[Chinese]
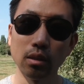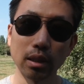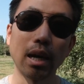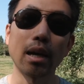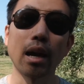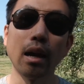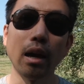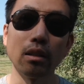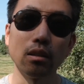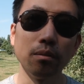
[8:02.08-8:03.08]
在家看
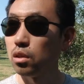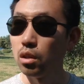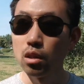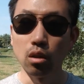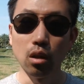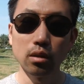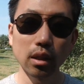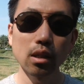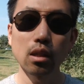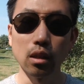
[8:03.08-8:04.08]
孩子，呃，
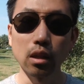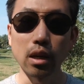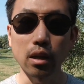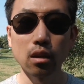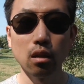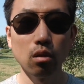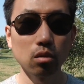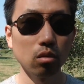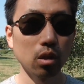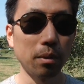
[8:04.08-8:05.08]
这个可能也跟欧
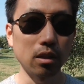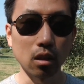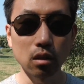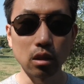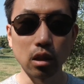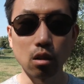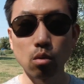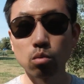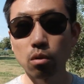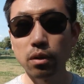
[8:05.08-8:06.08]
洲这边整体的一个
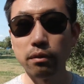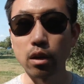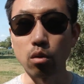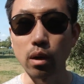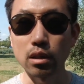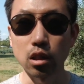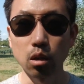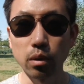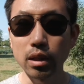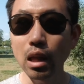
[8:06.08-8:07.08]
工作氛围有关系，
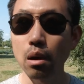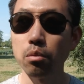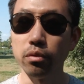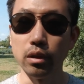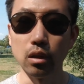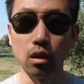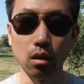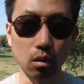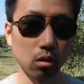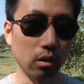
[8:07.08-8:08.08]
因为大部分的
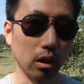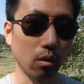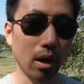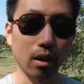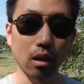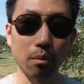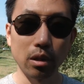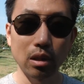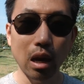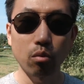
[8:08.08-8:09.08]
欧洲人的话，他
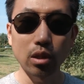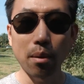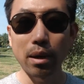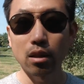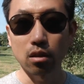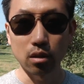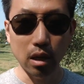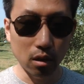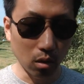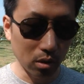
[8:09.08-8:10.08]
们下午下班的时
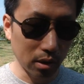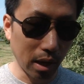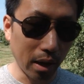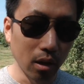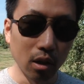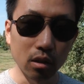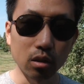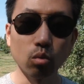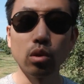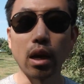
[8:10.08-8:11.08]
间都是在
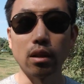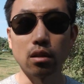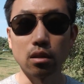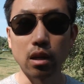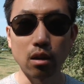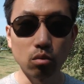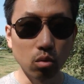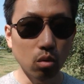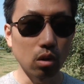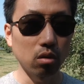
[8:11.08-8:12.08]
四五点的时间。如
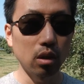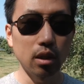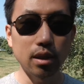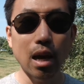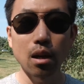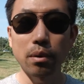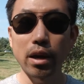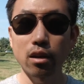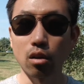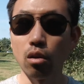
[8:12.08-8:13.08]
果说你家里
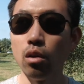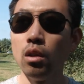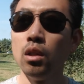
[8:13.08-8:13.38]
边有